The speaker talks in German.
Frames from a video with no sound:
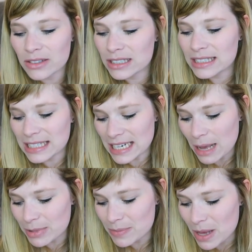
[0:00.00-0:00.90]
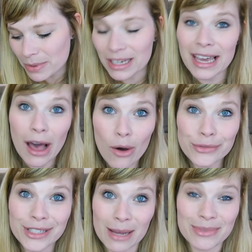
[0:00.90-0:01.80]
Und dann habe ich es mir aber
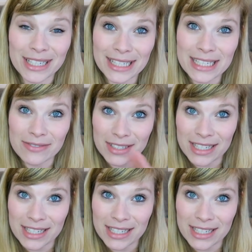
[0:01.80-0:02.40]
gekauft und habe es gelesen,